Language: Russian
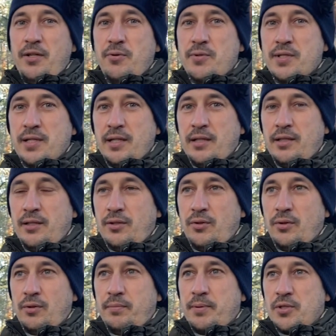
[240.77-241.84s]
рюкзак,
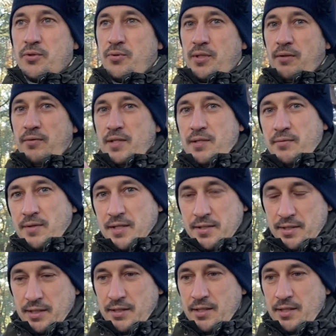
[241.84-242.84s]
то по сути весь вес на